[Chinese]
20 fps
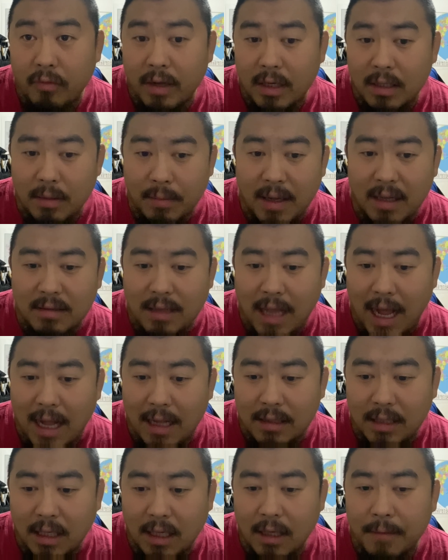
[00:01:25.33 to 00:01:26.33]
为什么？大
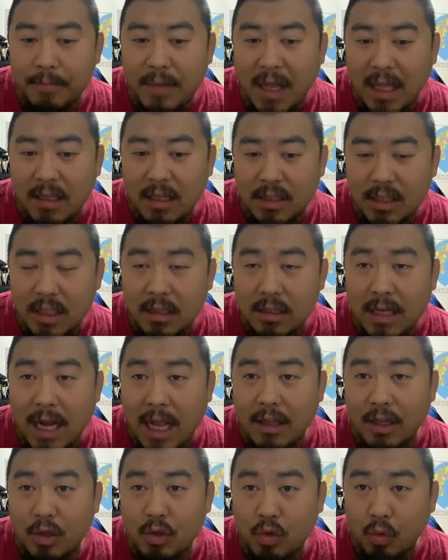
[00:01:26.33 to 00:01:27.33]
地他的近
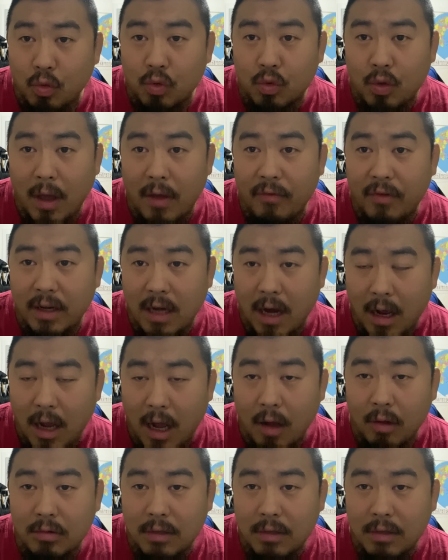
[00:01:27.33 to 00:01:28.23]
战的重拳非常好，